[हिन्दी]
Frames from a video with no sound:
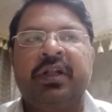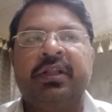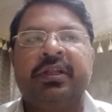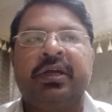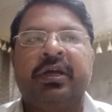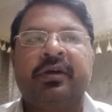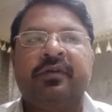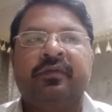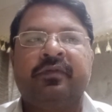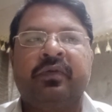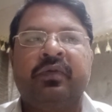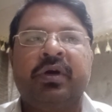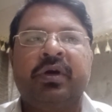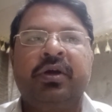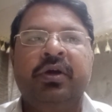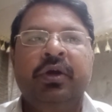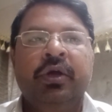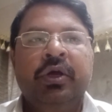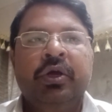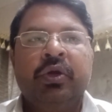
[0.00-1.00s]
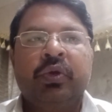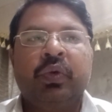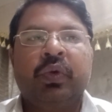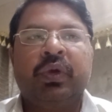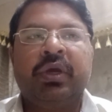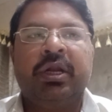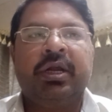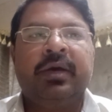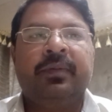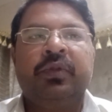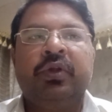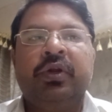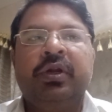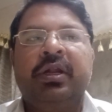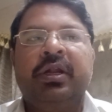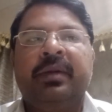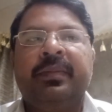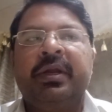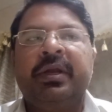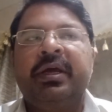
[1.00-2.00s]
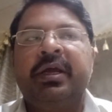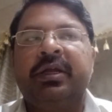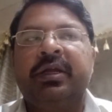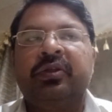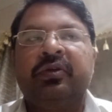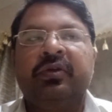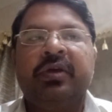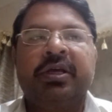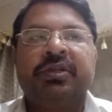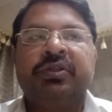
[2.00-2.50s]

फ़ाइल तैयार करवाऊंगा क्योंकि अलहमदिल्ला मैंने एक,